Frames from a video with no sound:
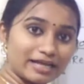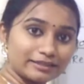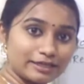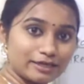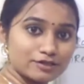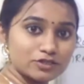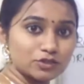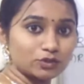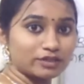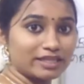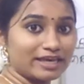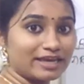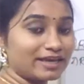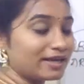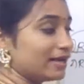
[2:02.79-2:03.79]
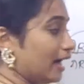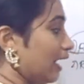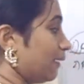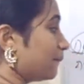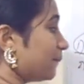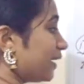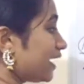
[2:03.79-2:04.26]
ఎలా తెలుస్తుంది
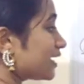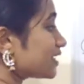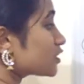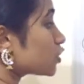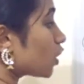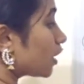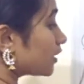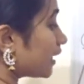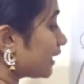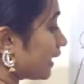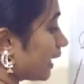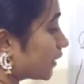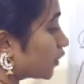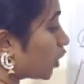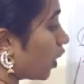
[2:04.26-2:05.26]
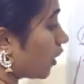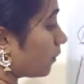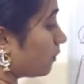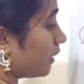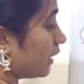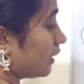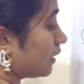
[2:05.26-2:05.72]
బేస్డ్ ఆన్ ద ఎర్త్
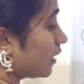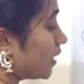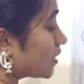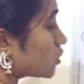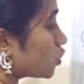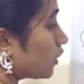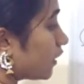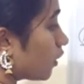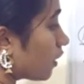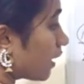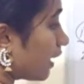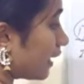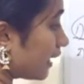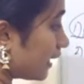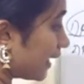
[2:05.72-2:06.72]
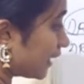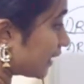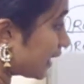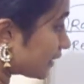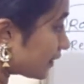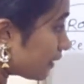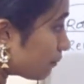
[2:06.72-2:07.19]
ఆర్బిట్ సో ఈ యొక్క నేను
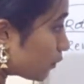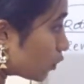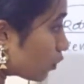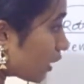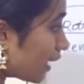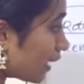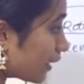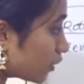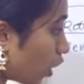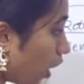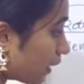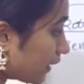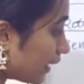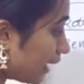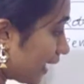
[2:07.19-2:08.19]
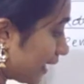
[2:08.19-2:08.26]
ఏదైతే బ్లూ కలర్ డాటెడ్